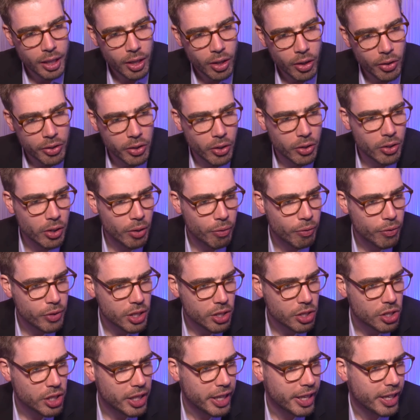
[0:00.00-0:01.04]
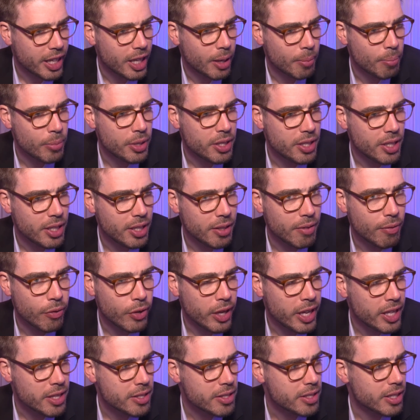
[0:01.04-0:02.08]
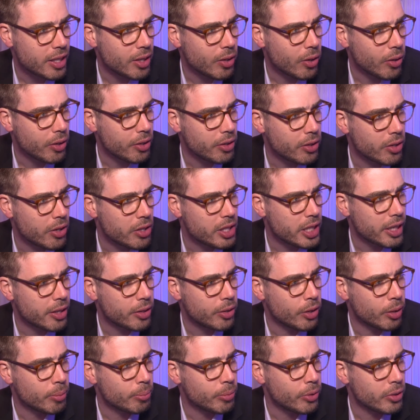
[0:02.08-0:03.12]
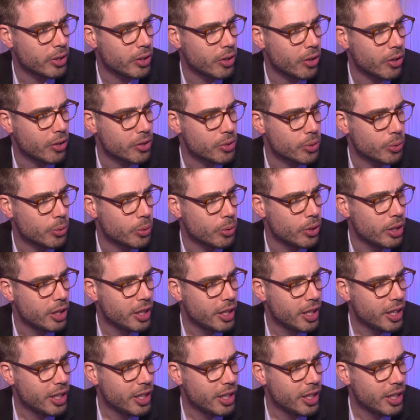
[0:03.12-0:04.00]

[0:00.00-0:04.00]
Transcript: und auch noch viel stärker mit den Fans dann auch in Kontakt kommen und auch so,